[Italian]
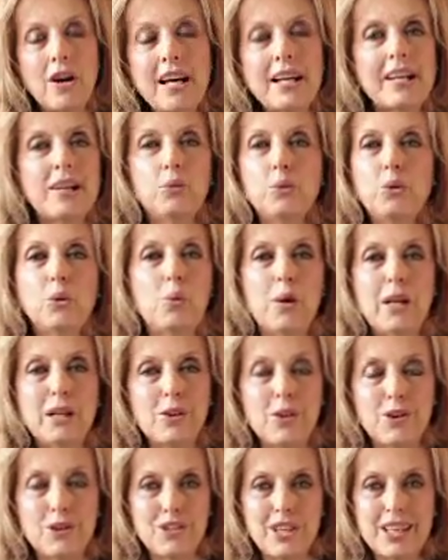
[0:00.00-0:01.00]
è accaduto
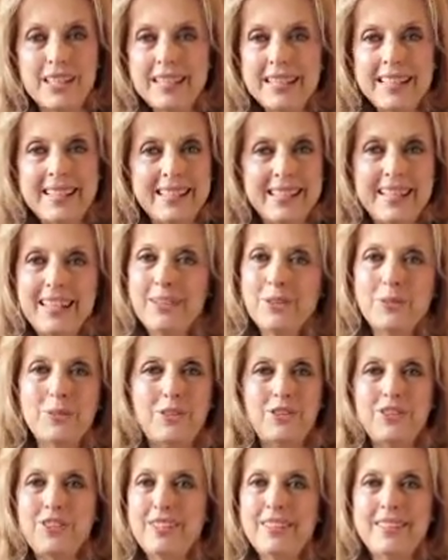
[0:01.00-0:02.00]
qualcosa che non
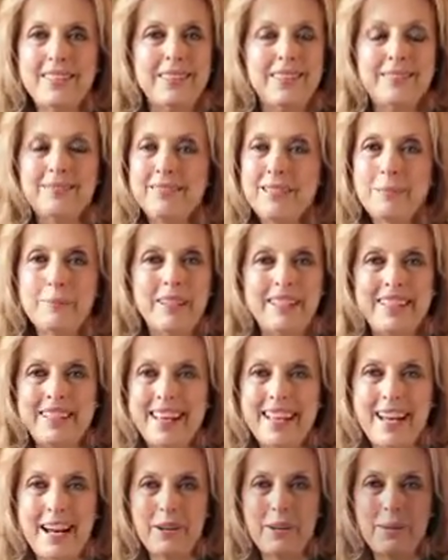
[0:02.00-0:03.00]
si
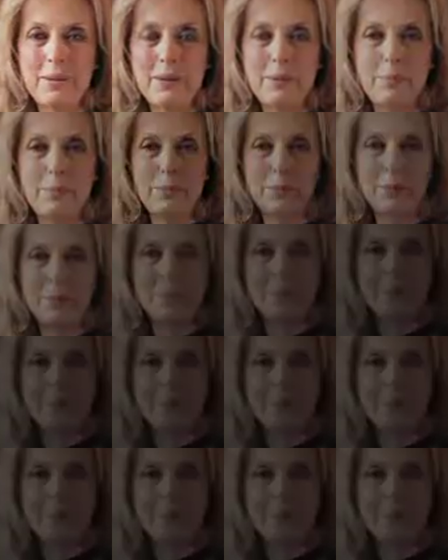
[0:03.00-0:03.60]
dimenticheranno mai più.